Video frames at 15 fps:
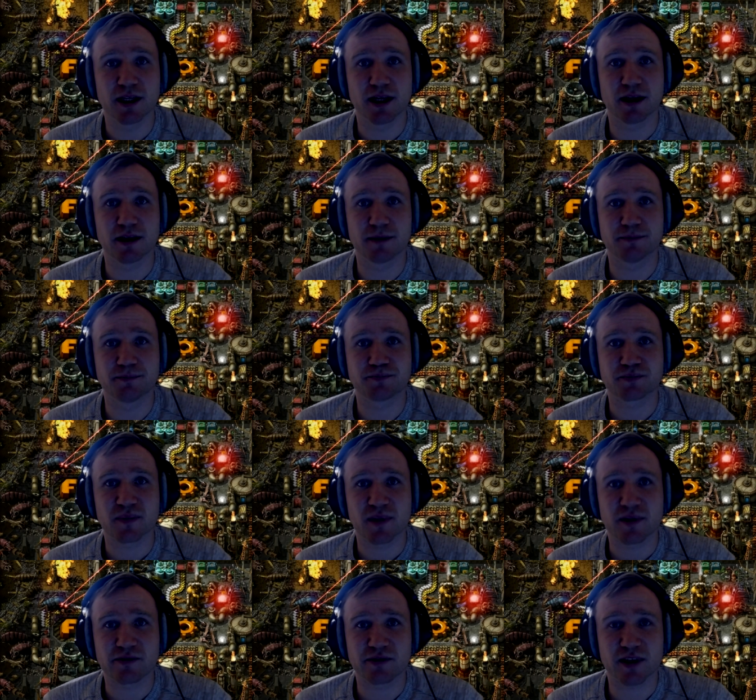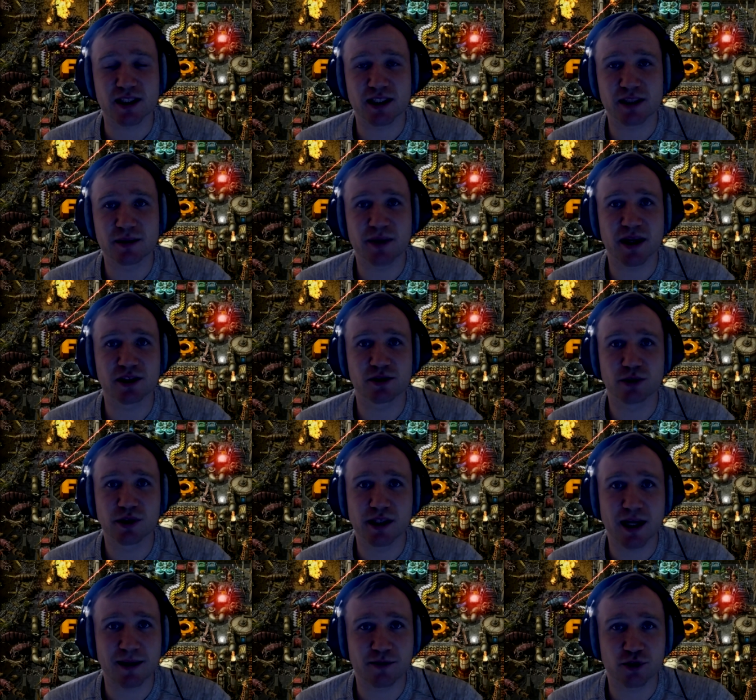ähm, das diese Person
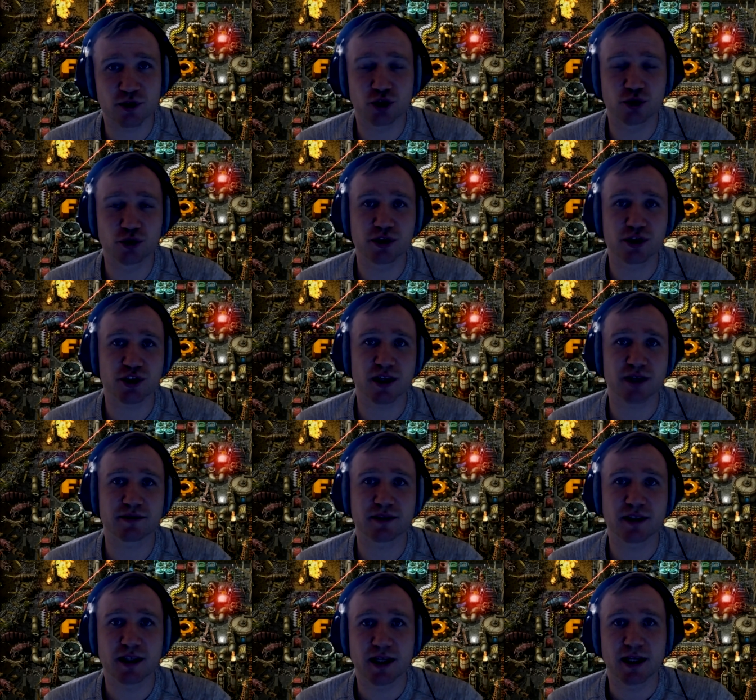innerhalb von Stunden schaffen,